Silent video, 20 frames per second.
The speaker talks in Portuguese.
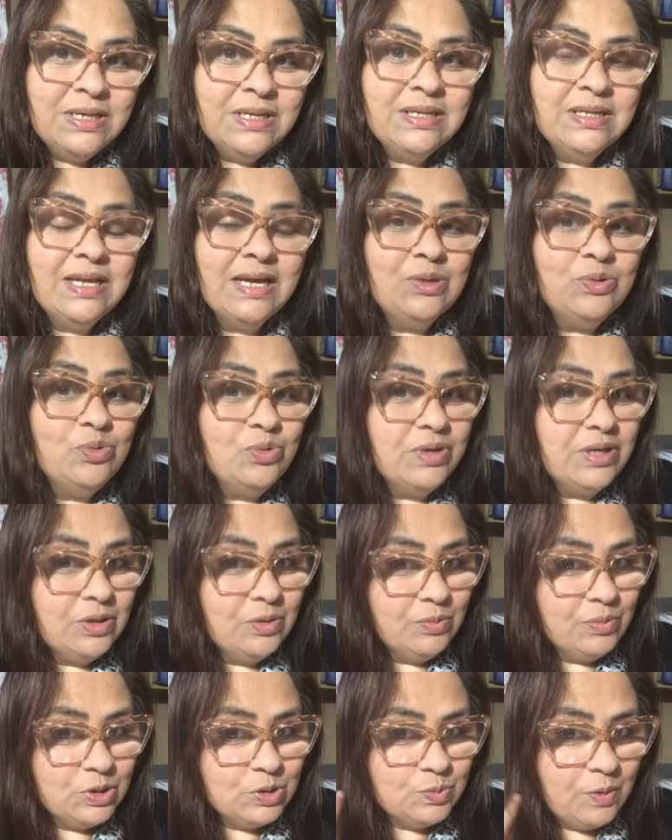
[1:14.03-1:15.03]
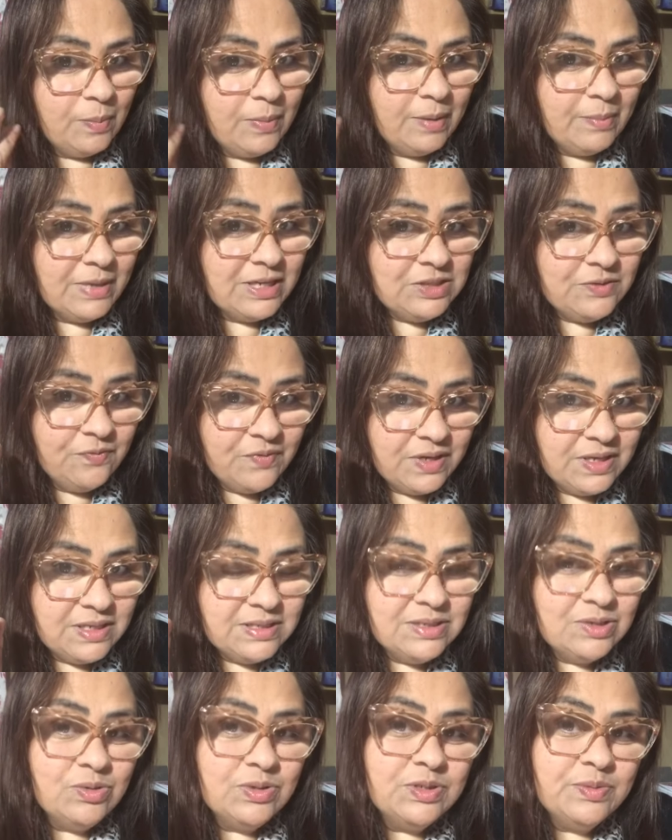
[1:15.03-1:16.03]
né, do que os meus problemas
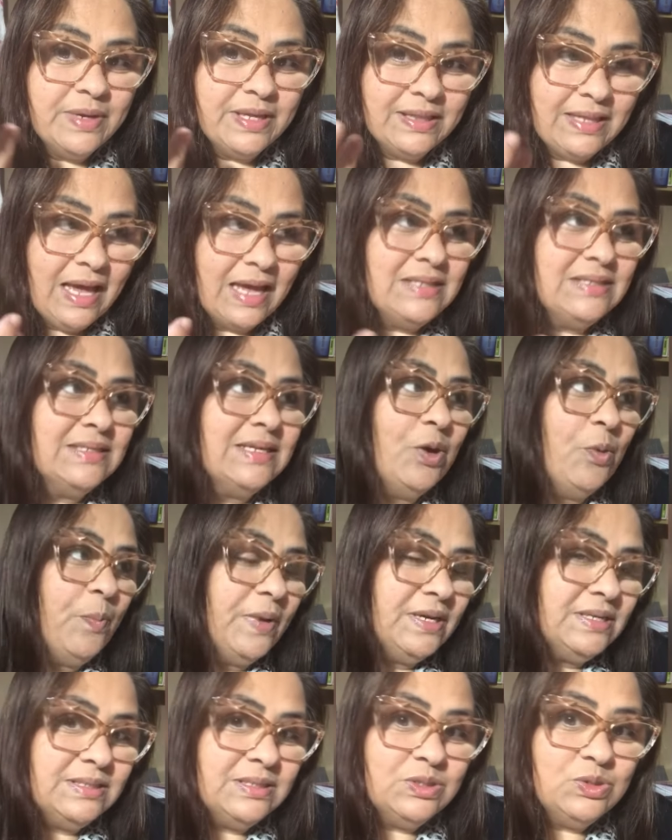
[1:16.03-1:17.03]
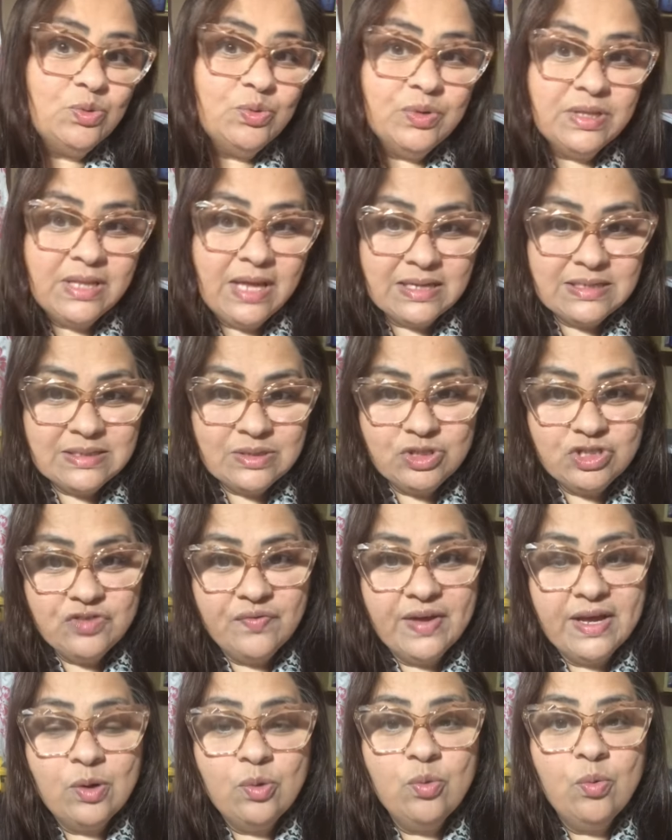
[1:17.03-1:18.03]
físicos, mentais que eu preciso cuidar se eu
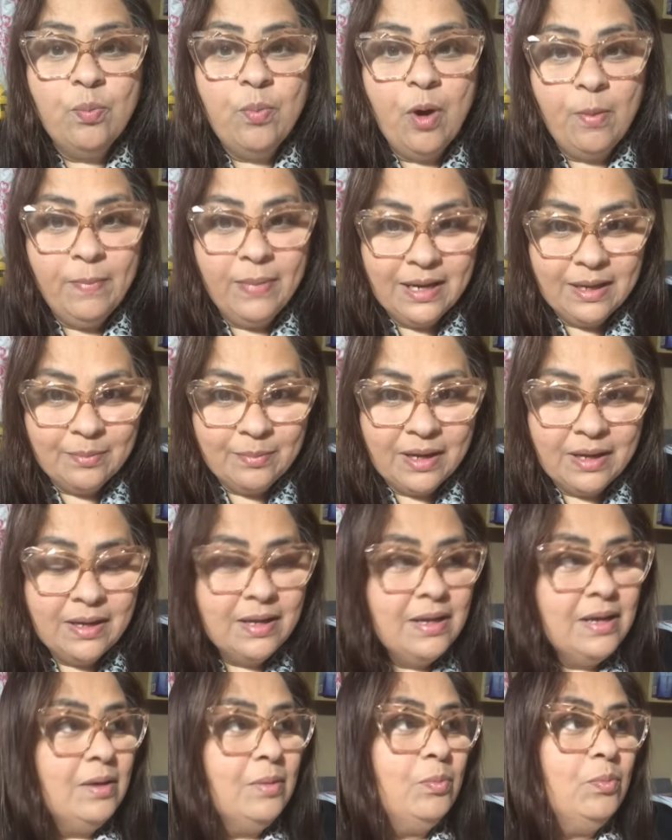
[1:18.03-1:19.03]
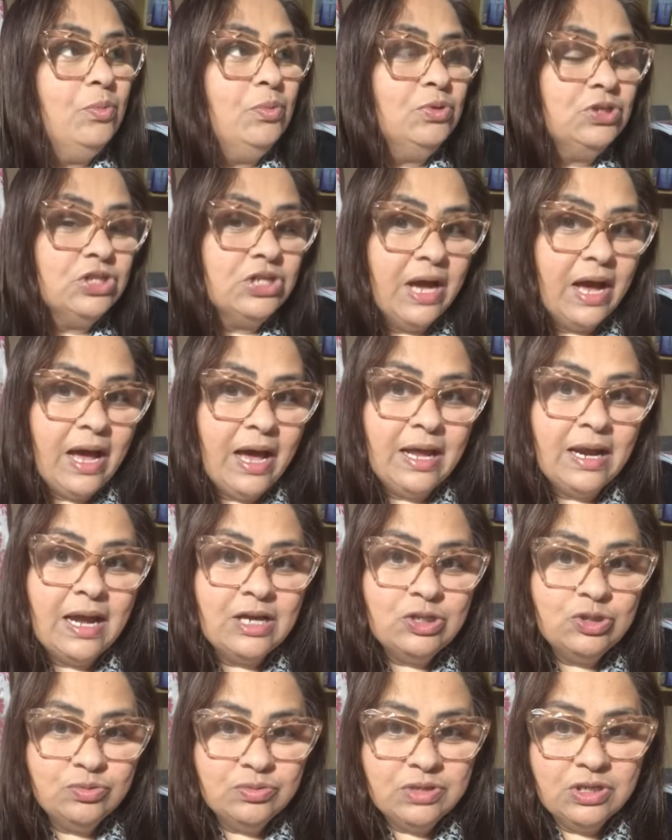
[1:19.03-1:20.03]
tiver algum problema. Buscar a
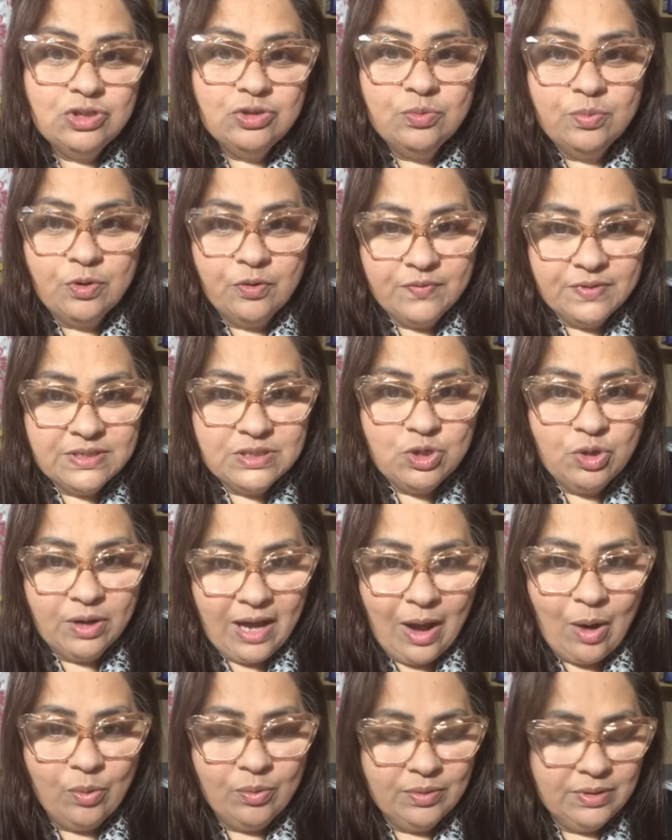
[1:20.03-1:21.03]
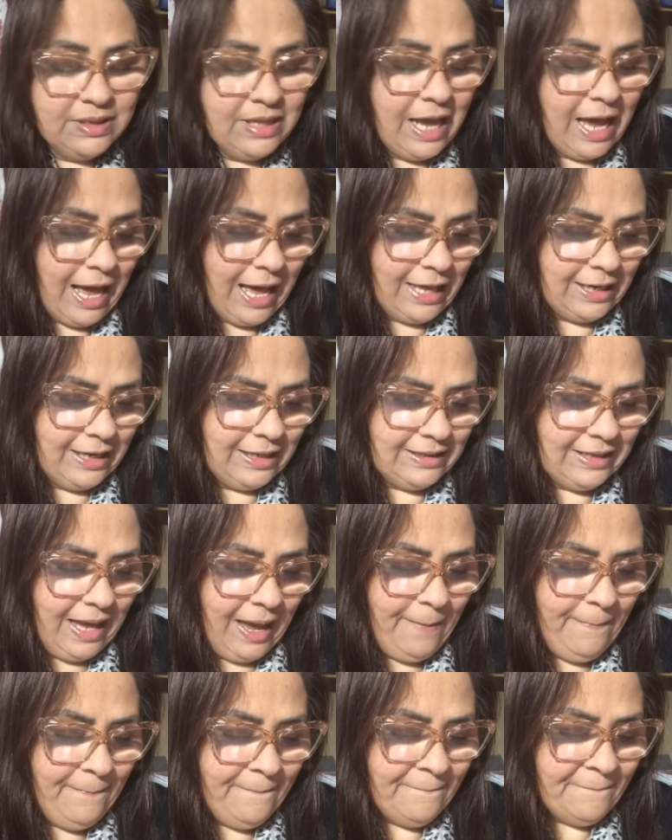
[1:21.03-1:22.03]
ajuda de um profissional da área,
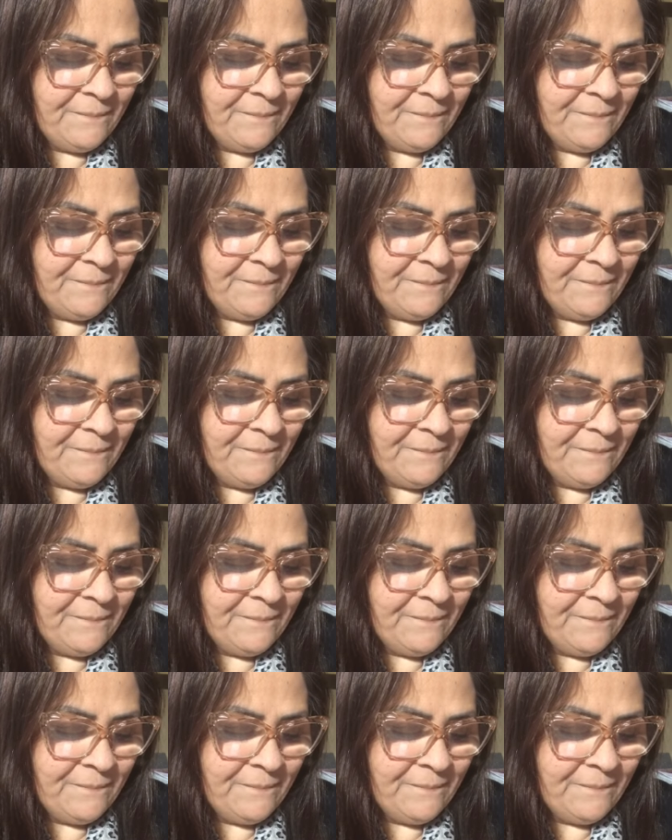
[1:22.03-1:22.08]
tá?